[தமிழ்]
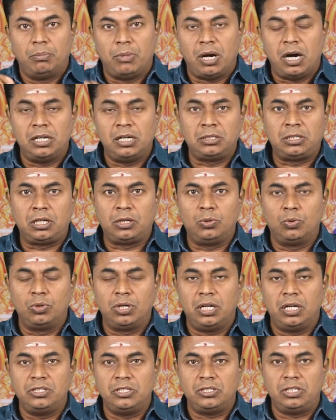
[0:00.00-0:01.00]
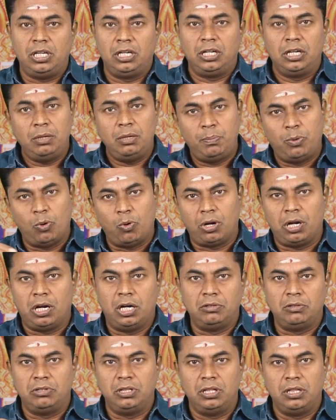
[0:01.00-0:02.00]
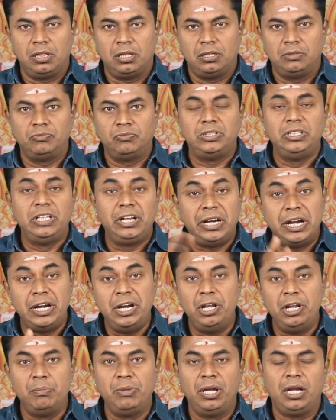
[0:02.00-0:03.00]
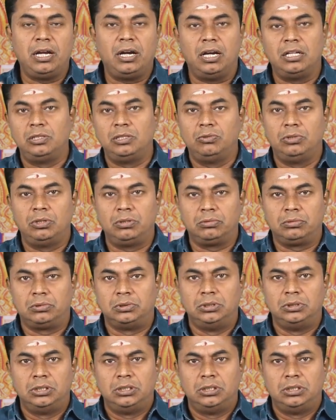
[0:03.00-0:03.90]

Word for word: மாற்று குணாதிசயங்கள் போராடுவது இது ரெண்டுமே கலந்து வரும்